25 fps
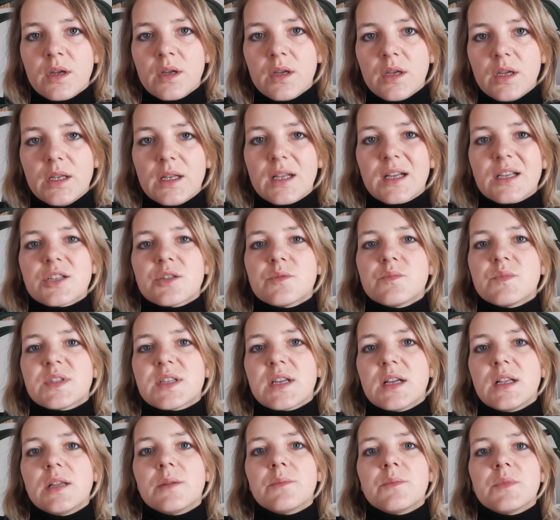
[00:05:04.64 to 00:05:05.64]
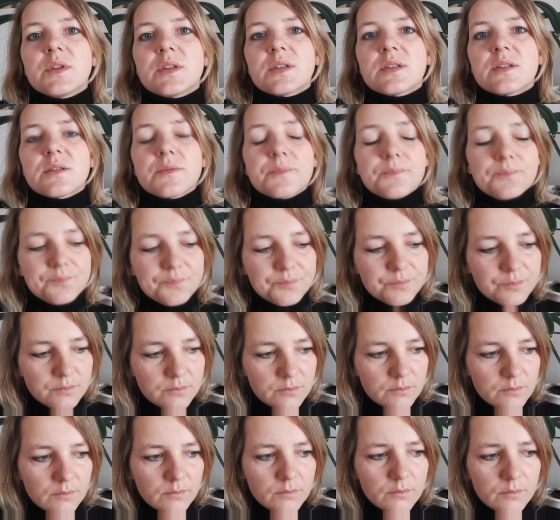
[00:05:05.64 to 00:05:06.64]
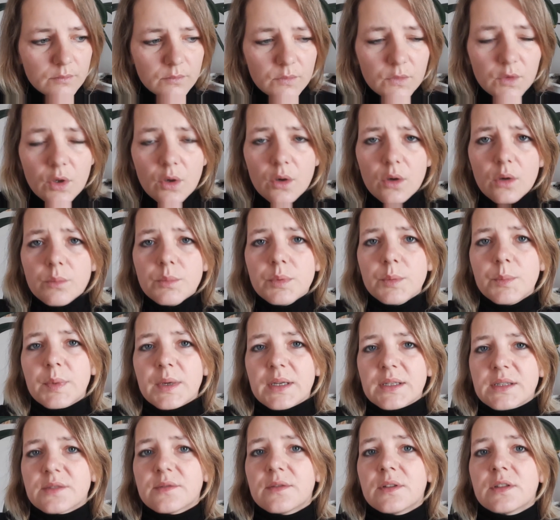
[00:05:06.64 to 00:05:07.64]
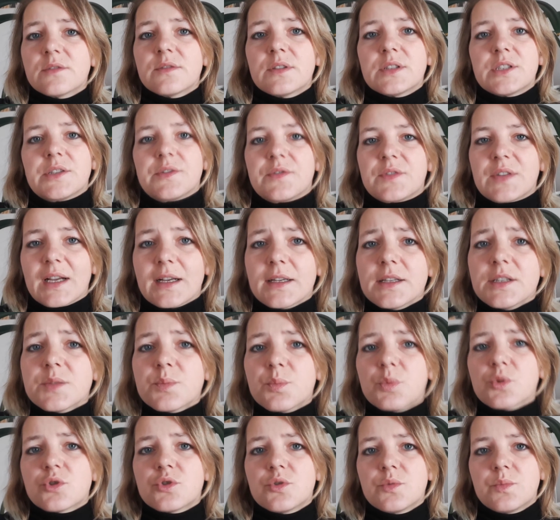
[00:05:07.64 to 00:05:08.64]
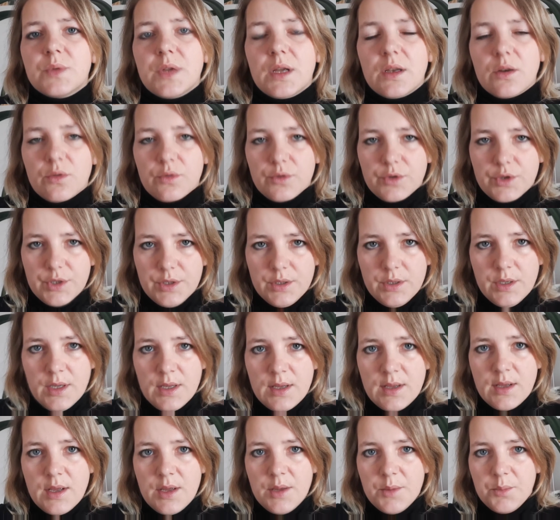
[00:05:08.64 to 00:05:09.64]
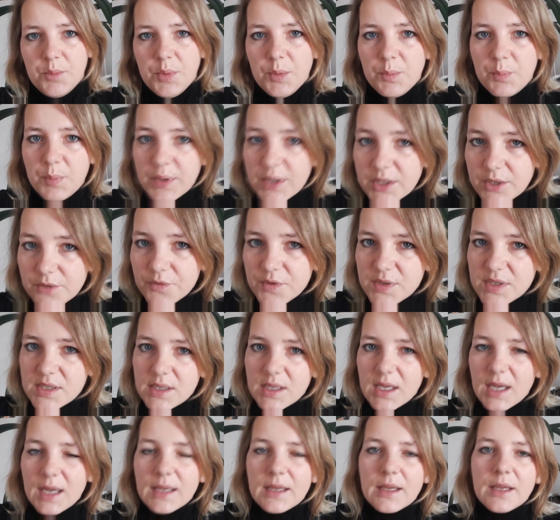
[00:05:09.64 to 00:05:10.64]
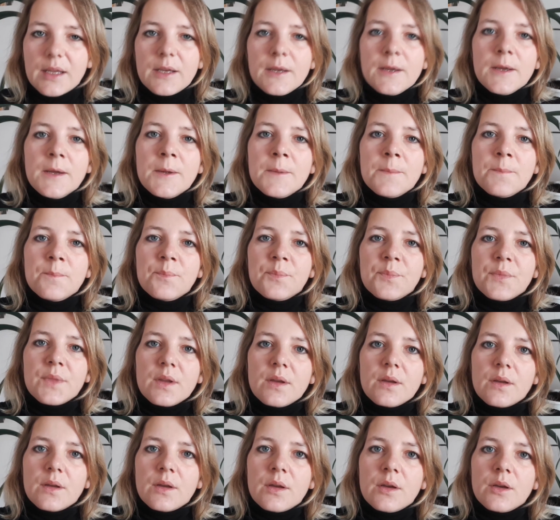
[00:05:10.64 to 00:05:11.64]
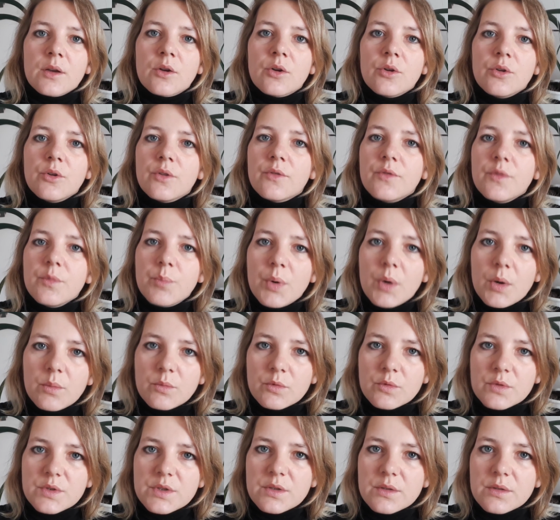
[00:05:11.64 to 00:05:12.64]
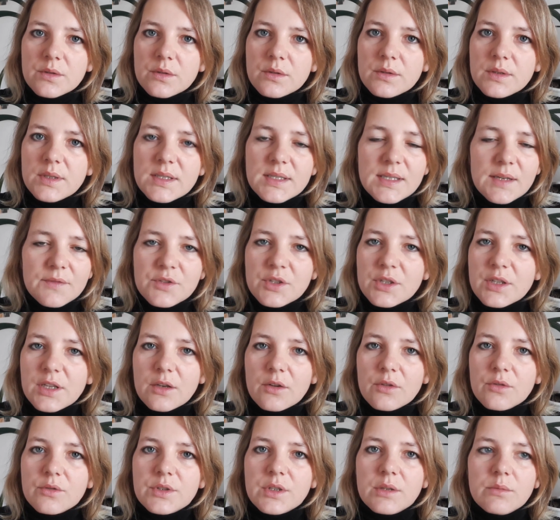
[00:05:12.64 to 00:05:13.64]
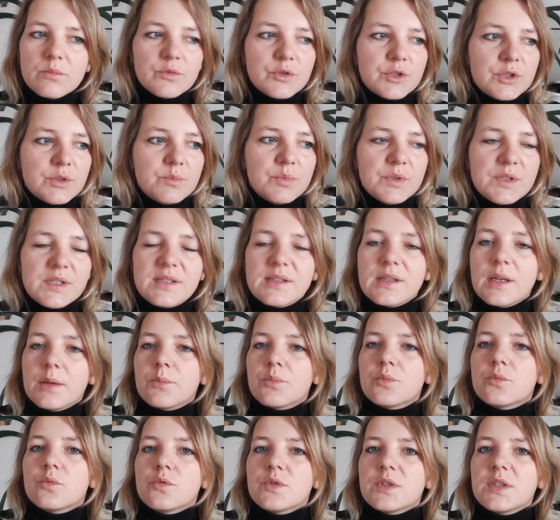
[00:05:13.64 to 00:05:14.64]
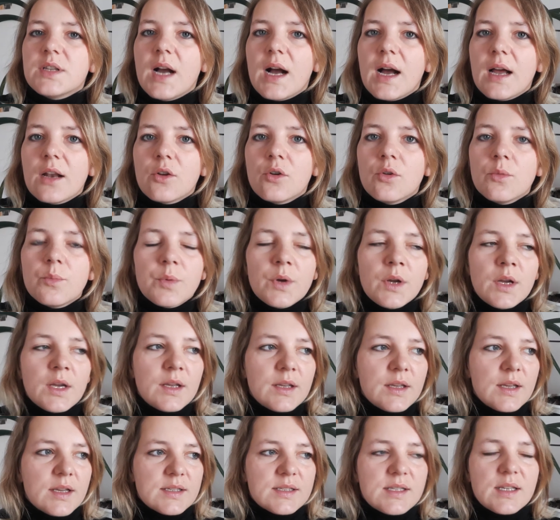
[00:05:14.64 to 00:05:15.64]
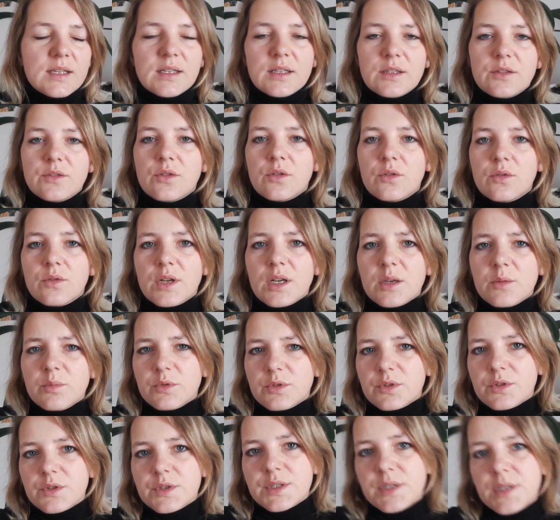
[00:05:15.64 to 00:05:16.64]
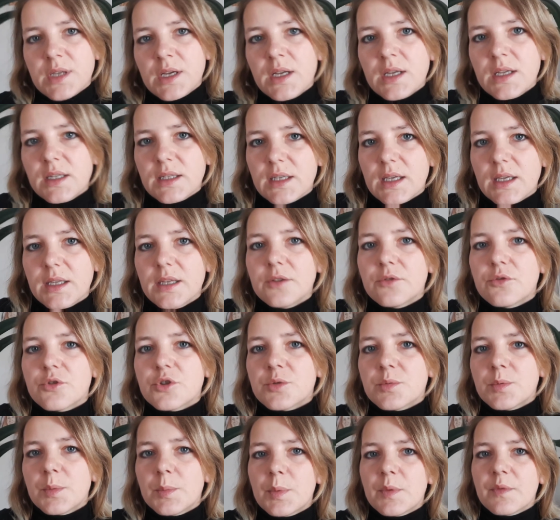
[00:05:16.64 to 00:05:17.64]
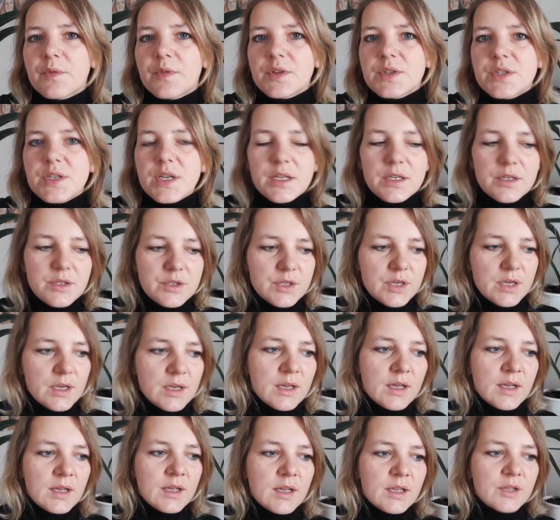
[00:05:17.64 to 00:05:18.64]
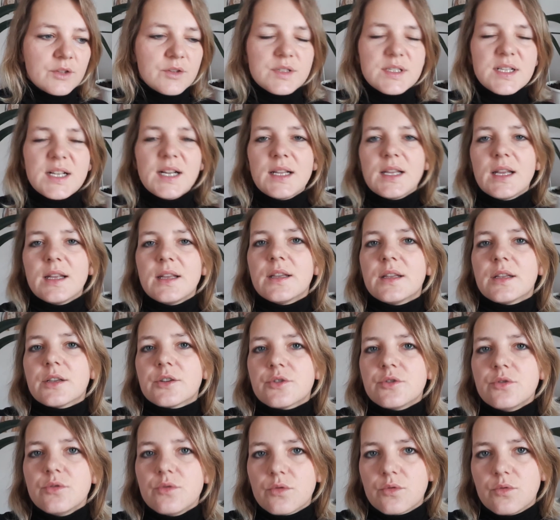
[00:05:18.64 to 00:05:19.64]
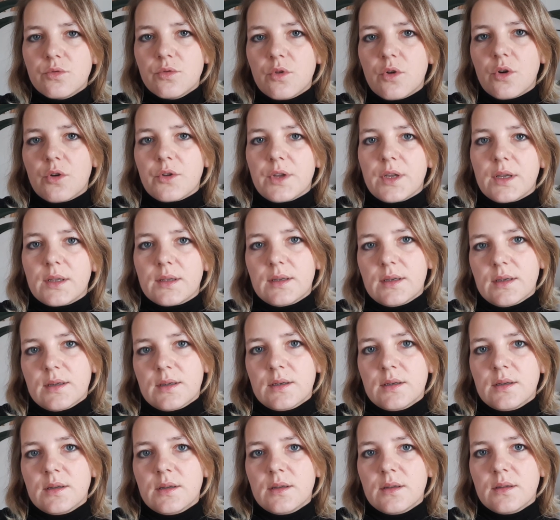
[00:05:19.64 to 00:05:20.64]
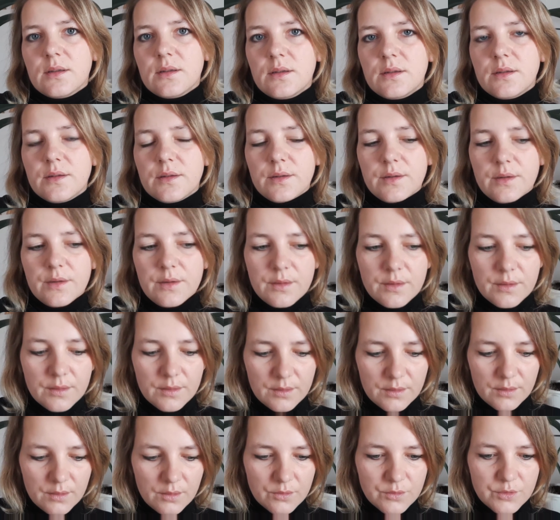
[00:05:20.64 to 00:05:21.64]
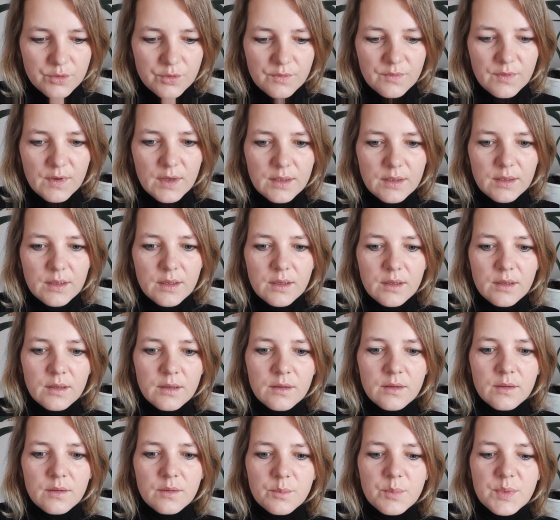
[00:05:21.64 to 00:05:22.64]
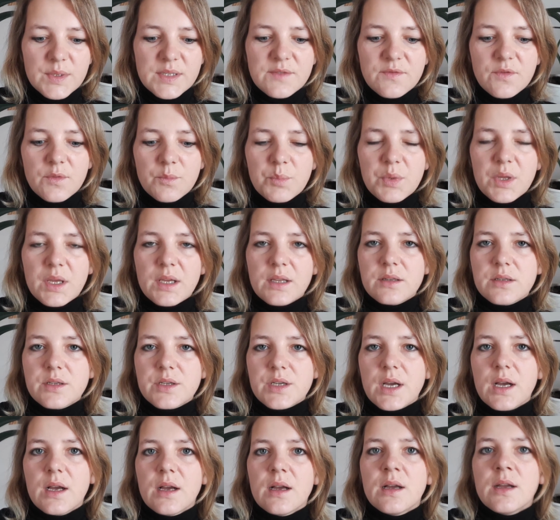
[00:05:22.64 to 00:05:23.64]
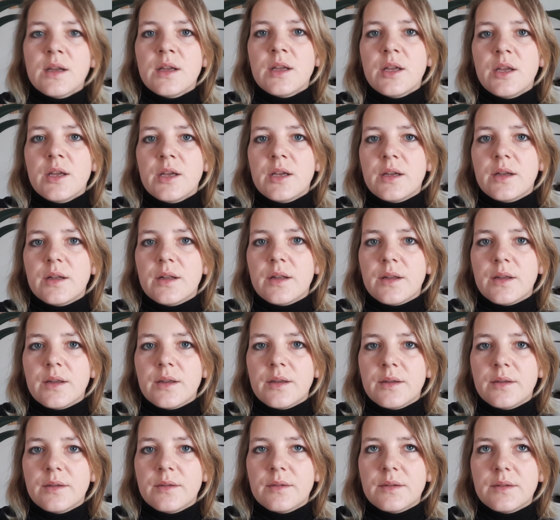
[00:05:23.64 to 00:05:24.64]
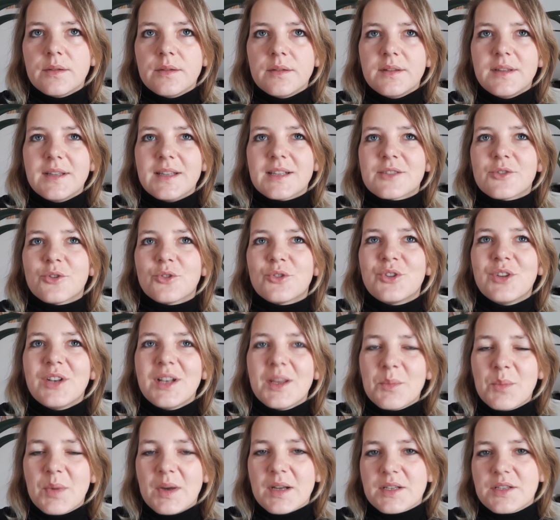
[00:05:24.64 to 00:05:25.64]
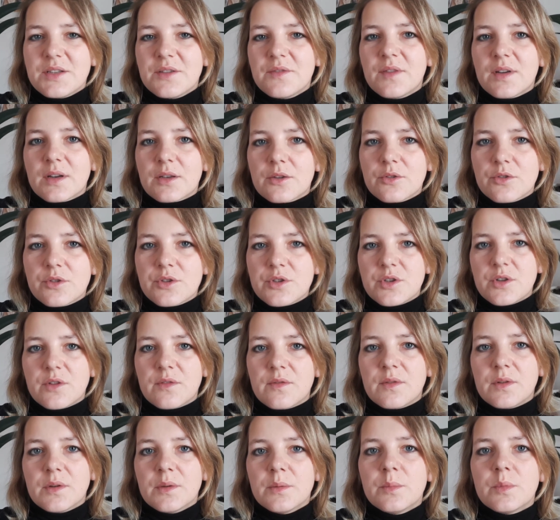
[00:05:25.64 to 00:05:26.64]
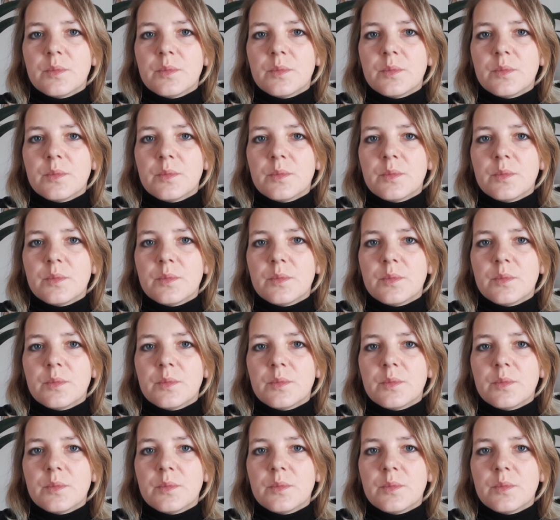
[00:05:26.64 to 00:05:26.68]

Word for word: I naszym celem jest to, by pracować właśnie w taki sposób na ląży, by być w stanie e, koniowi pomóc. Nie zawsze ta ląża musi być stęp z galop, jazda na drągach, bo to jest, tak jak niektórzy by powiedzieli, że to jest ganianie na sznurku konia, tak? E, lążowanie bez wypięcia e, jest o tyle bardziej wartościowe,